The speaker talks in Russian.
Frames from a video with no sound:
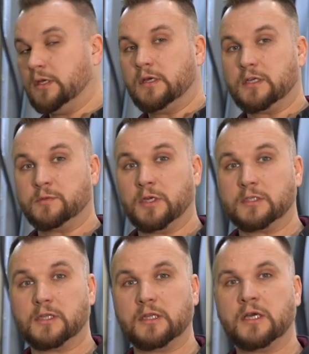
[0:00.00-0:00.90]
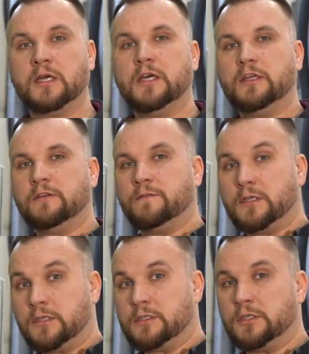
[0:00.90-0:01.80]
размер стола
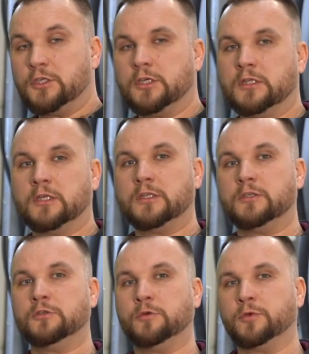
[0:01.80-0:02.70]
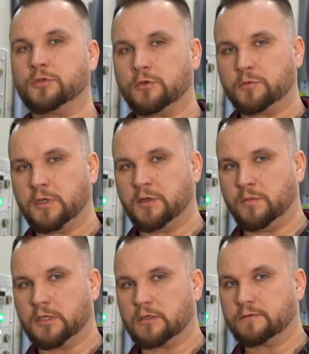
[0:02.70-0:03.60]
2000 на 1500
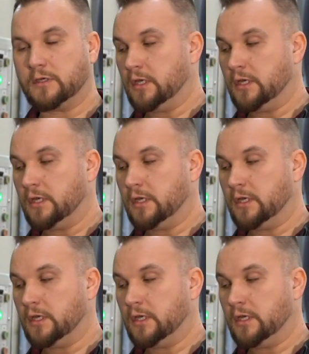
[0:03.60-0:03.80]
мм.